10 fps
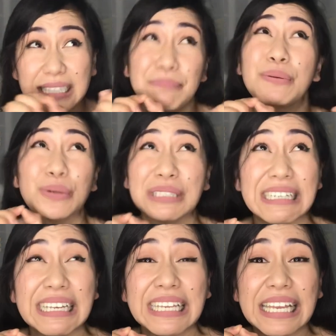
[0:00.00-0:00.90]
buhok sa
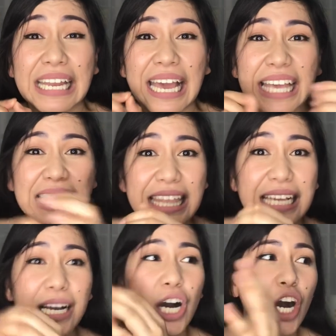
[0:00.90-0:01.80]
kilikili, I think
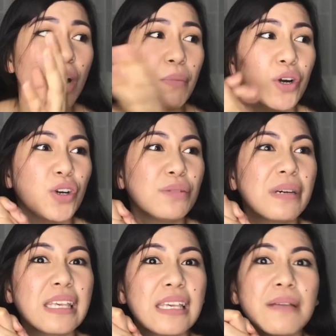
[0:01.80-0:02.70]
more on
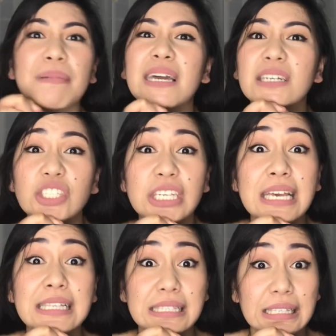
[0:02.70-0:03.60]
magiging parang
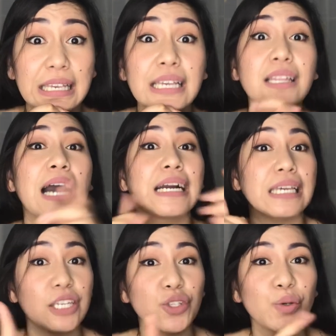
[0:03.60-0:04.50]
chicken skin ang
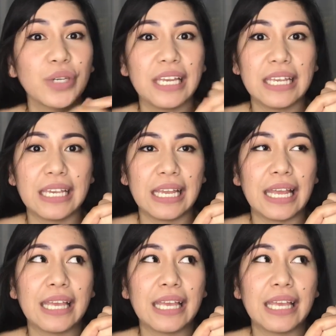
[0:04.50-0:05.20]
inyong kilikili.